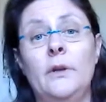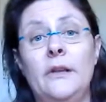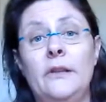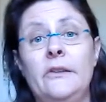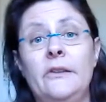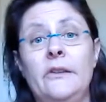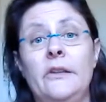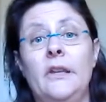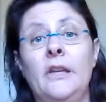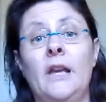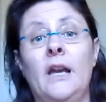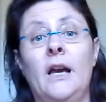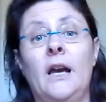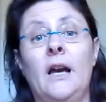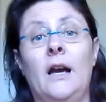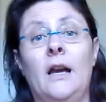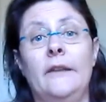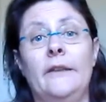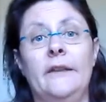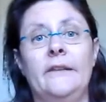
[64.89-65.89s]
et Etsy
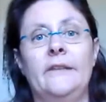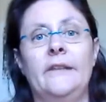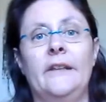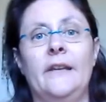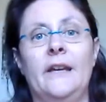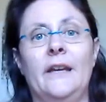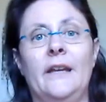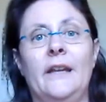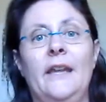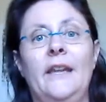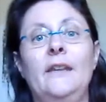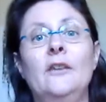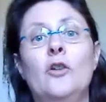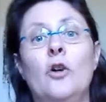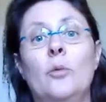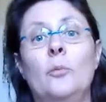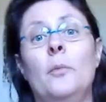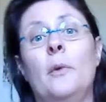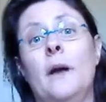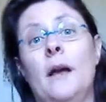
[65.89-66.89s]
a un intérêt
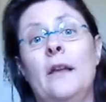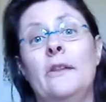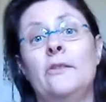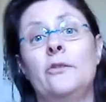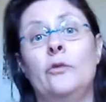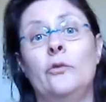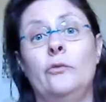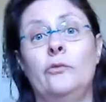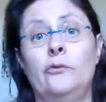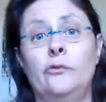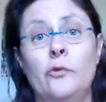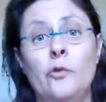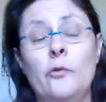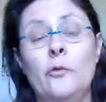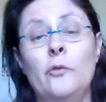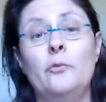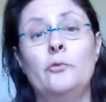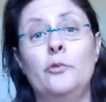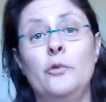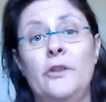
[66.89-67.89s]
énorme à ce que
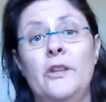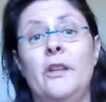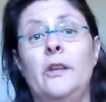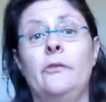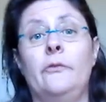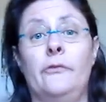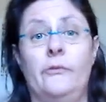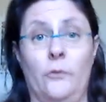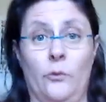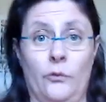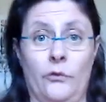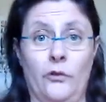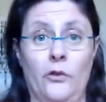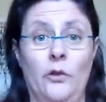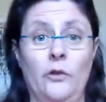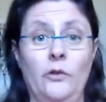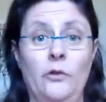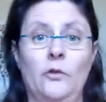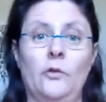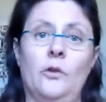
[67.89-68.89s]
vos boutiques
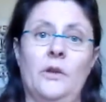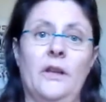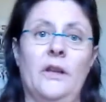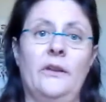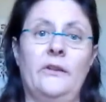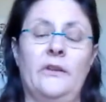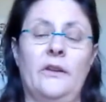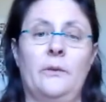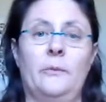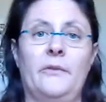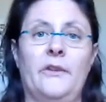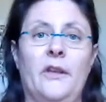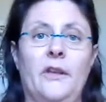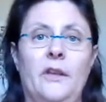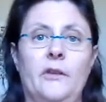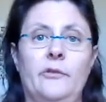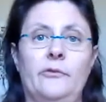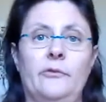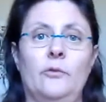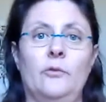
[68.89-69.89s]
fonctionnent. c'est comme ça
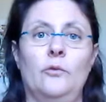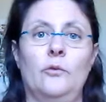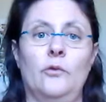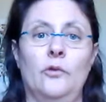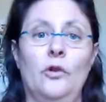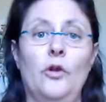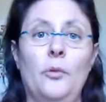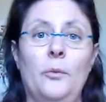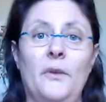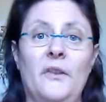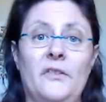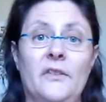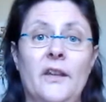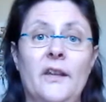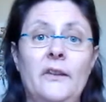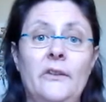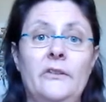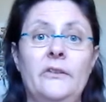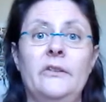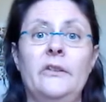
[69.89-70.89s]
qu'ils font leur
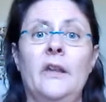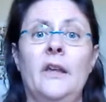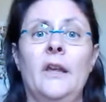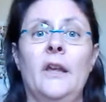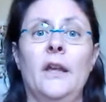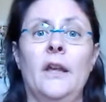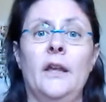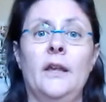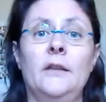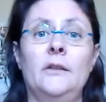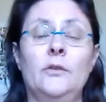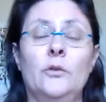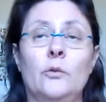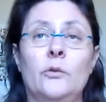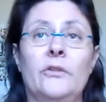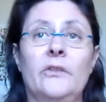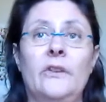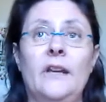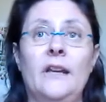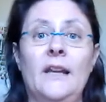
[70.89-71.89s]
business.
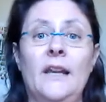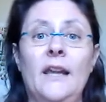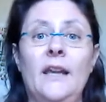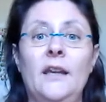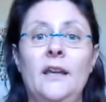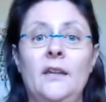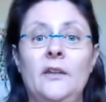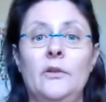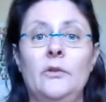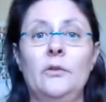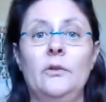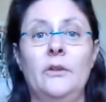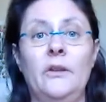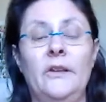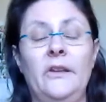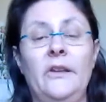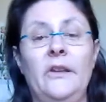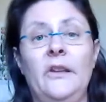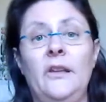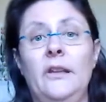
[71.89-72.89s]
Donc c'est clair
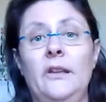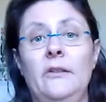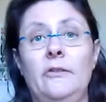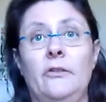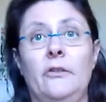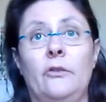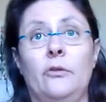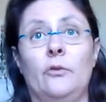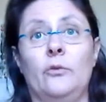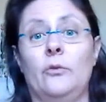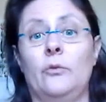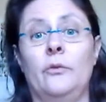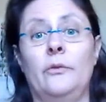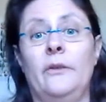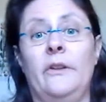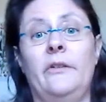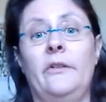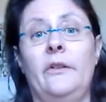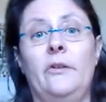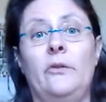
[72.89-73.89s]
qu'ils
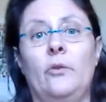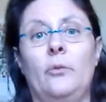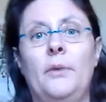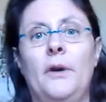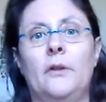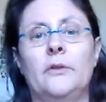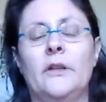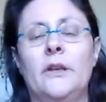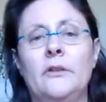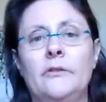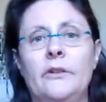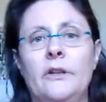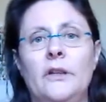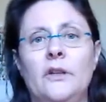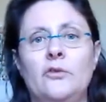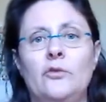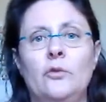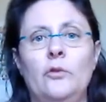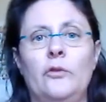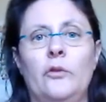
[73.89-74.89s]
ne sont pas en train de faire des
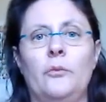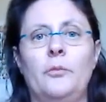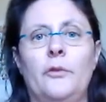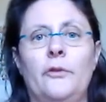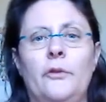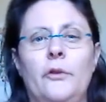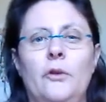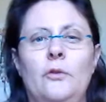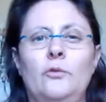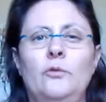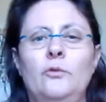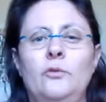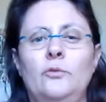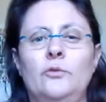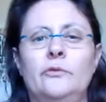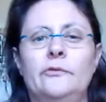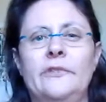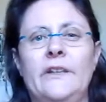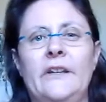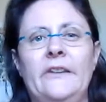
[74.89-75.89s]
choses en pensant oh
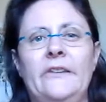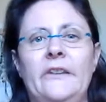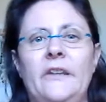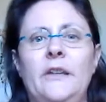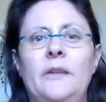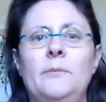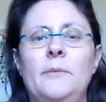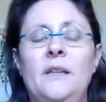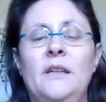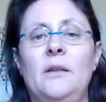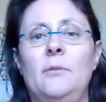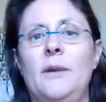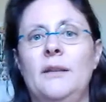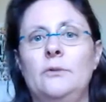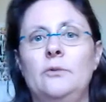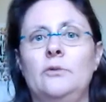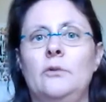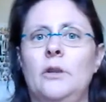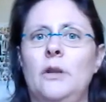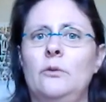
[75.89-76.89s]
on va essayer de mettre des
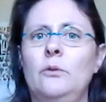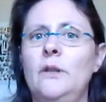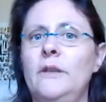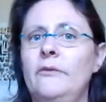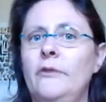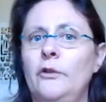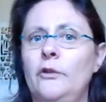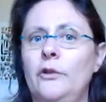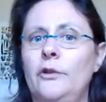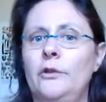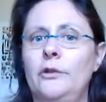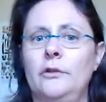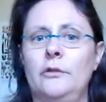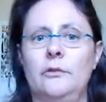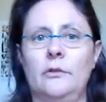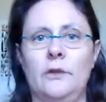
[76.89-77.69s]
bâtons dans les roues des vendeurs.